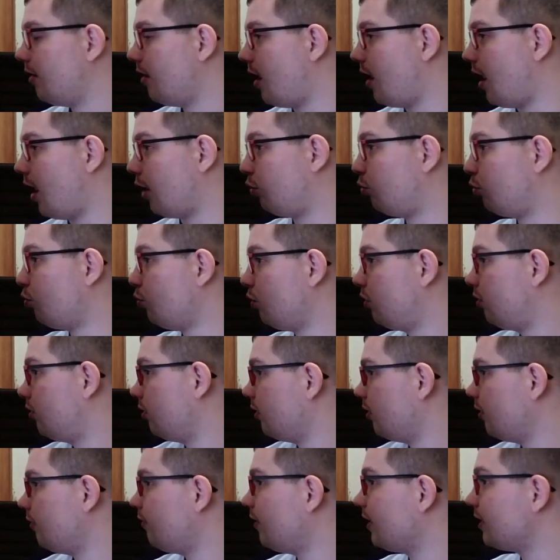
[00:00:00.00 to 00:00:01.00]
А тут
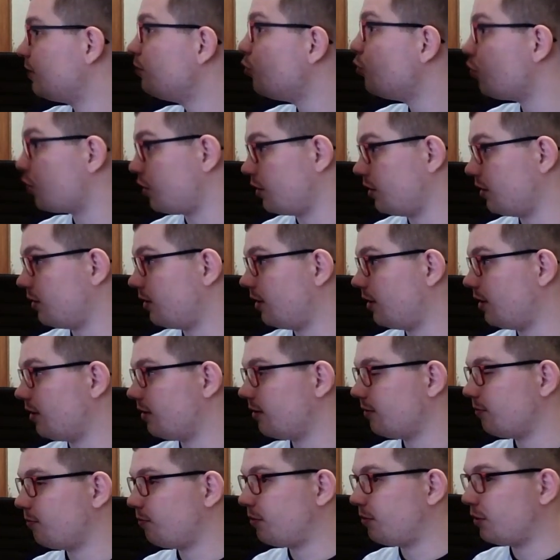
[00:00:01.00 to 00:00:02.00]
э, возможность
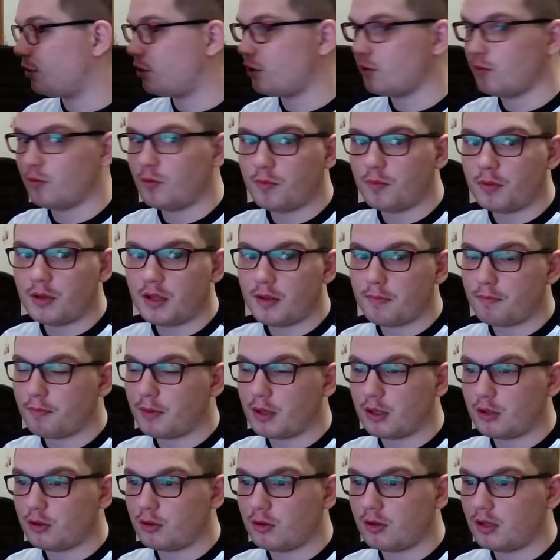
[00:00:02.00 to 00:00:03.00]
есть. Почему бы не,
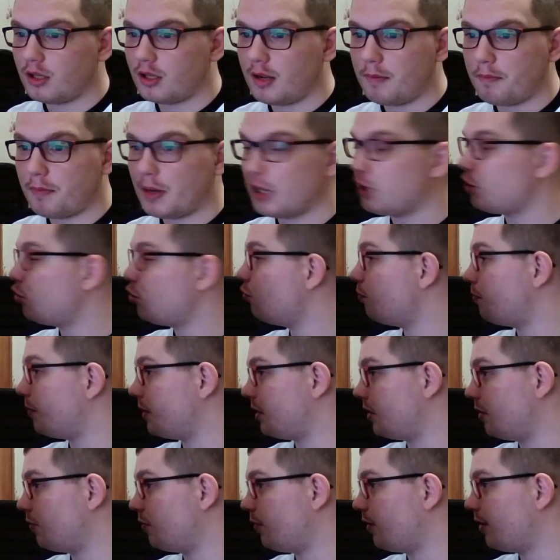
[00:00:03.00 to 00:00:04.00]
по, не
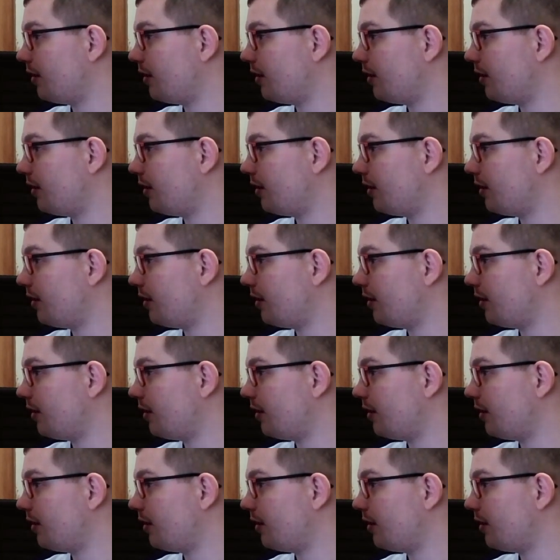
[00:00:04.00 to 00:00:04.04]
пощупать его?